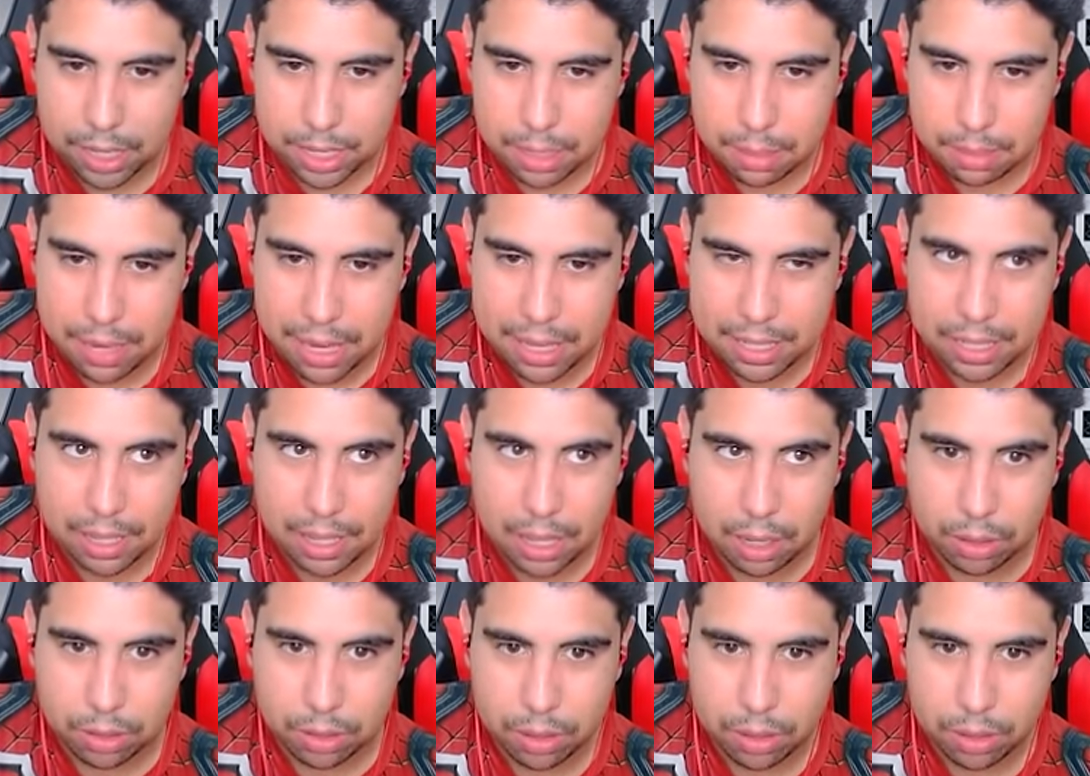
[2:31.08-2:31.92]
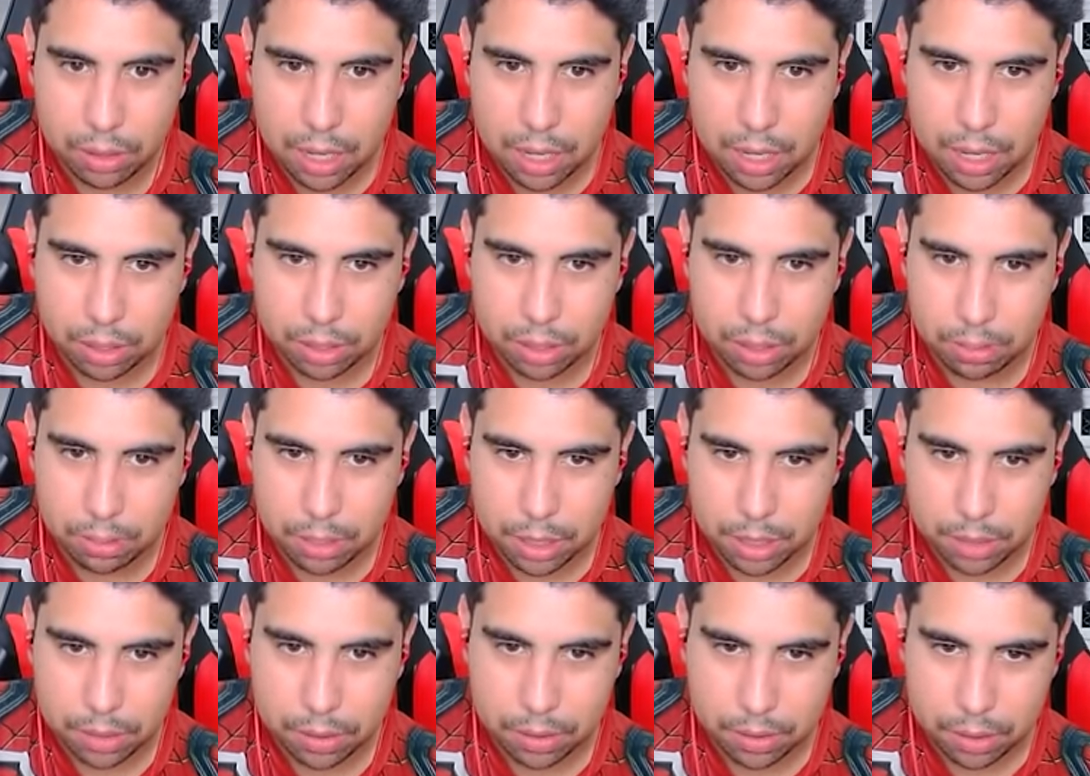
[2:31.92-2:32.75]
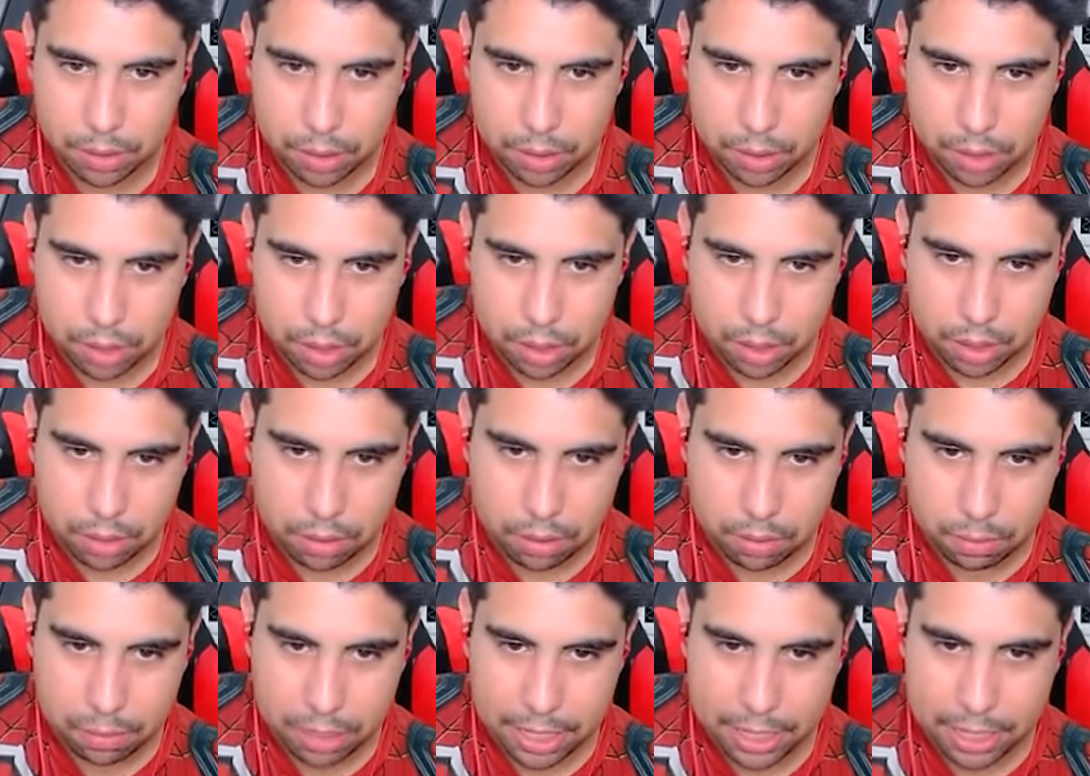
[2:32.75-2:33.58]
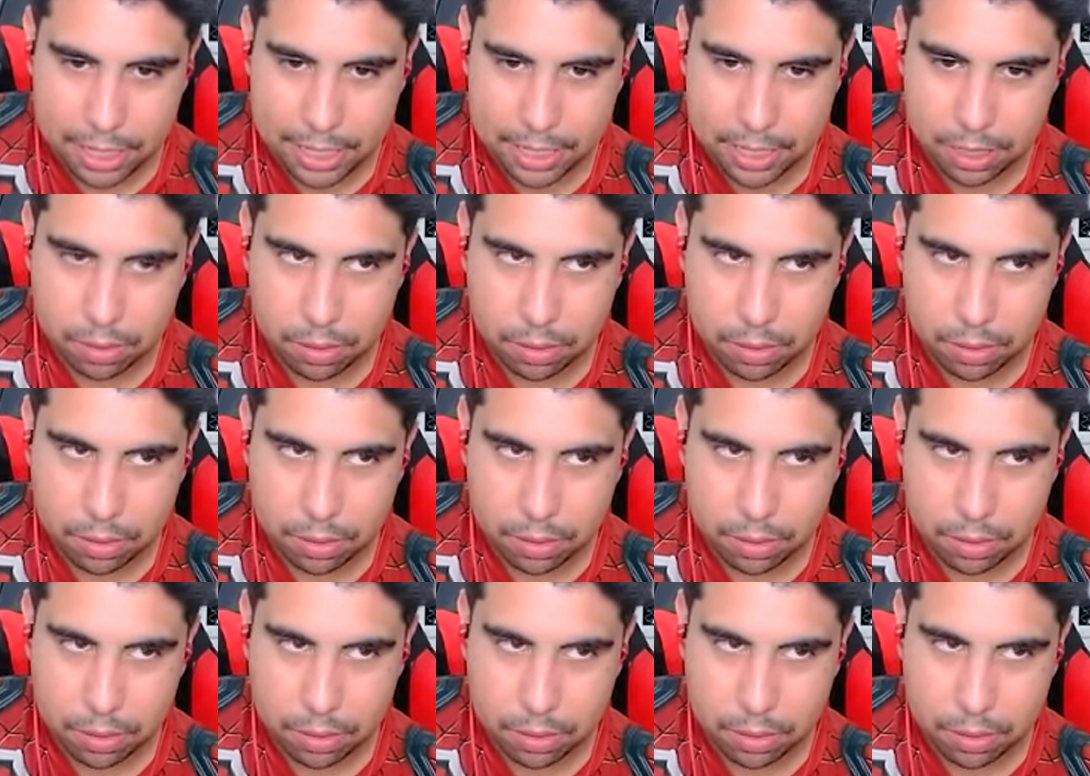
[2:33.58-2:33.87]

saber essa counter do counter, mano. Beleza,